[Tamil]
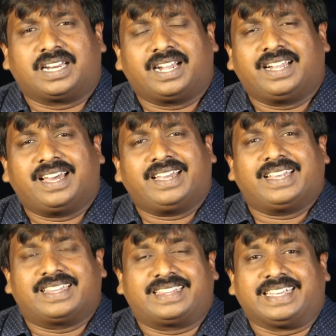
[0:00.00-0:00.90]

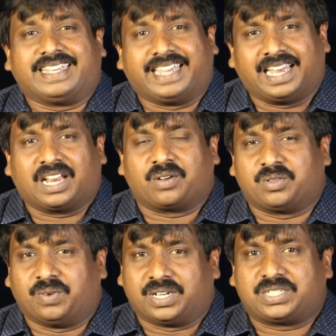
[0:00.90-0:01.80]
ரெண்டாயிரத்தி
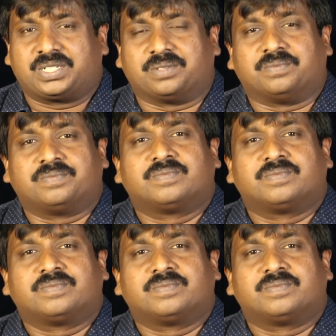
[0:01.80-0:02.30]
ஏழாவது வருஷம்